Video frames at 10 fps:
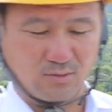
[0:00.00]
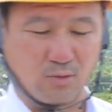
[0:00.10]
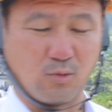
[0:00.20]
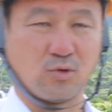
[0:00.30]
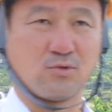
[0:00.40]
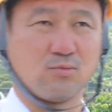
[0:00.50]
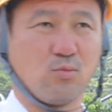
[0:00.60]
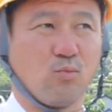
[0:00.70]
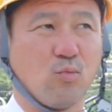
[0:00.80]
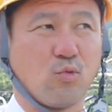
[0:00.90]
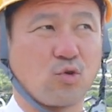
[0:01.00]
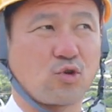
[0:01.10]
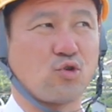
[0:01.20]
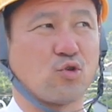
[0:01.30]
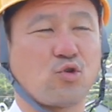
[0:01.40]
うんもうもうもう
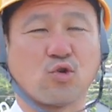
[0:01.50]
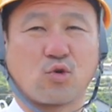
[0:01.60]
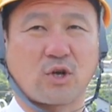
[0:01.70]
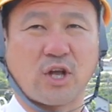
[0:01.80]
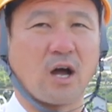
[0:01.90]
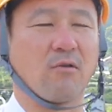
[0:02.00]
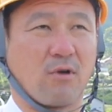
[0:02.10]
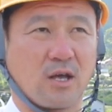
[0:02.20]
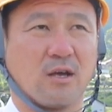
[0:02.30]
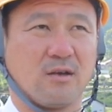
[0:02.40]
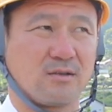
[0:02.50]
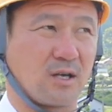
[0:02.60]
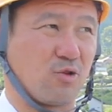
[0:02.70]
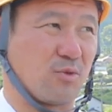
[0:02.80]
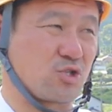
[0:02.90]
給給料の方が高いわね
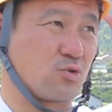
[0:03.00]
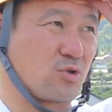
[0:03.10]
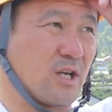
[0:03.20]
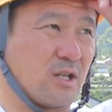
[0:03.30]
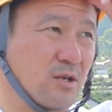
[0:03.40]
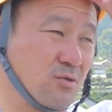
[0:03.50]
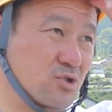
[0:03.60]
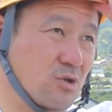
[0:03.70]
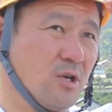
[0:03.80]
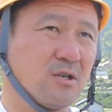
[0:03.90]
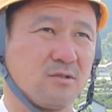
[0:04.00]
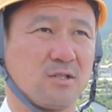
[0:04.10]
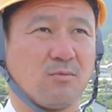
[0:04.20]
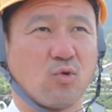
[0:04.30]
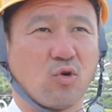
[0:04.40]
だけどまあ仕事ないで引っ越し
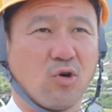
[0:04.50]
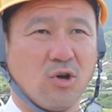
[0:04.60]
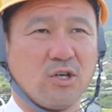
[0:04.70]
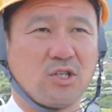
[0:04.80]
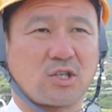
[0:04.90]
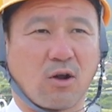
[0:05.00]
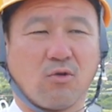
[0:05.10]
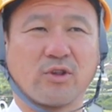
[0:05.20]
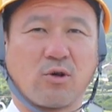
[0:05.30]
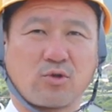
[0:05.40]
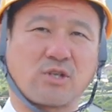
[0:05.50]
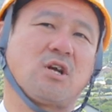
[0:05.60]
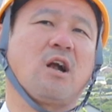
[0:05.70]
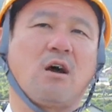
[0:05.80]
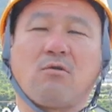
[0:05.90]
でもう行ったら女のち
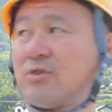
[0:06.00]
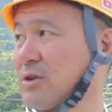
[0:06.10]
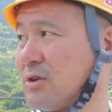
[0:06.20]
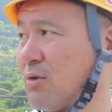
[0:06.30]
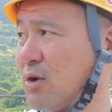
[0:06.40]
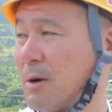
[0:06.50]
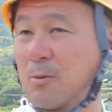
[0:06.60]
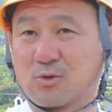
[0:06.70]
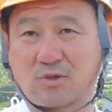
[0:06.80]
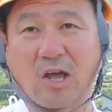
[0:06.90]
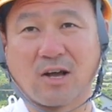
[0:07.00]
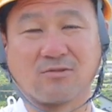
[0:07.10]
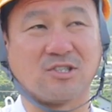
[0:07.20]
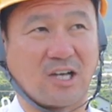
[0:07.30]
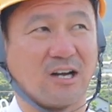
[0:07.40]
あらほんでで俺はもう体
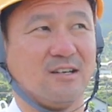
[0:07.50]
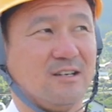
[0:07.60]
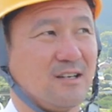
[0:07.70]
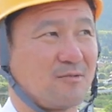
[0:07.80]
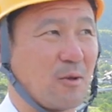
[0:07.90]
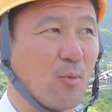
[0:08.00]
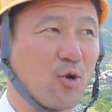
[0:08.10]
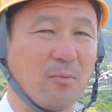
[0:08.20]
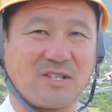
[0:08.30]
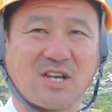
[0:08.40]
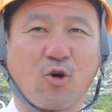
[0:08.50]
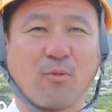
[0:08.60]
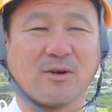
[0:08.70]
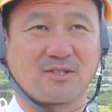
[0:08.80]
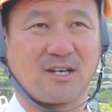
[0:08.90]
格いいじゃんで物めっちゃ
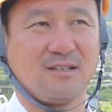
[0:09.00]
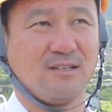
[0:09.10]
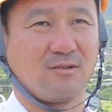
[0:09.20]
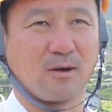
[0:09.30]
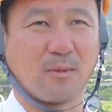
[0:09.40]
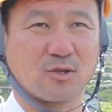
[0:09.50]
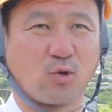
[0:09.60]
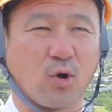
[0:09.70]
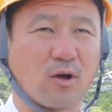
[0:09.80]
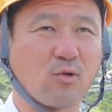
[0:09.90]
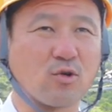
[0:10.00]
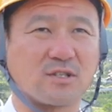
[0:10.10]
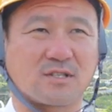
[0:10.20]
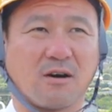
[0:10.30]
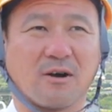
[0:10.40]
運べるじゃんほらもうドラッコ
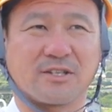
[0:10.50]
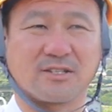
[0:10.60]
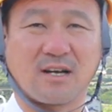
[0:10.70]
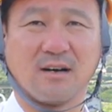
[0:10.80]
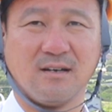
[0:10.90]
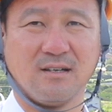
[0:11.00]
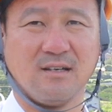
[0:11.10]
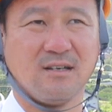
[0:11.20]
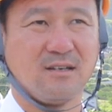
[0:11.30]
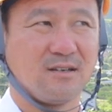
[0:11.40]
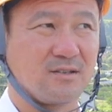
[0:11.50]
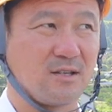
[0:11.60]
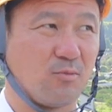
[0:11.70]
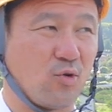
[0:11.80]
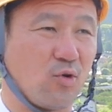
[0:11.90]
機使われてさ
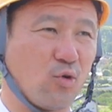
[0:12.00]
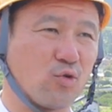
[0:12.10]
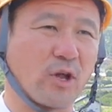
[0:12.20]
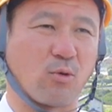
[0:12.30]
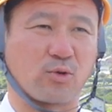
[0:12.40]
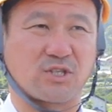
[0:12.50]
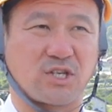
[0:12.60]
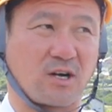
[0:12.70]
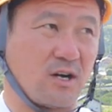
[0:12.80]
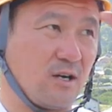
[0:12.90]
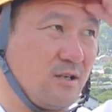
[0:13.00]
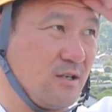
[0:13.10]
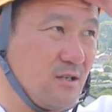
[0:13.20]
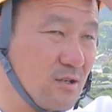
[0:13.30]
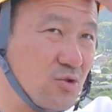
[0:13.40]
でも女の子たちなんか
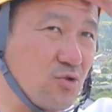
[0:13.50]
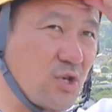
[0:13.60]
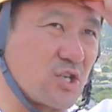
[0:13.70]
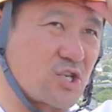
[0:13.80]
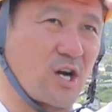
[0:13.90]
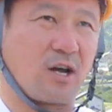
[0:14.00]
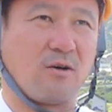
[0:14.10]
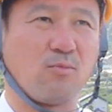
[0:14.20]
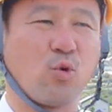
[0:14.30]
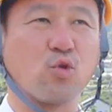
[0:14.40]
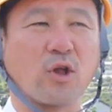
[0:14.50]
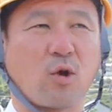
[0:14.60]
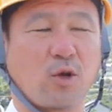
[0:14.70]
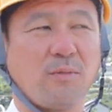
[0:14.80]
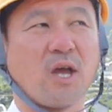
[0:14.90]
休憩しながらもう女
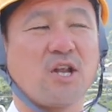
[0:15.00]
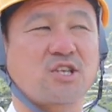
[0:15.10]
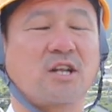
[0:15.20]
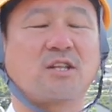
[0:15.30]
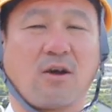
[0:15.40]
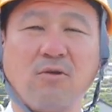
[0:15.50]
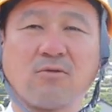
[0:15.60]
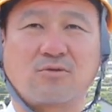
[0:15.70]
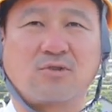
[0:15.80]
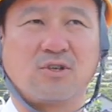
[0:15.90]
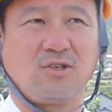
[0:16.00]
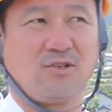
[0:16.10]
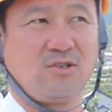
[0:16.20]
の子に命令されてたよ本当に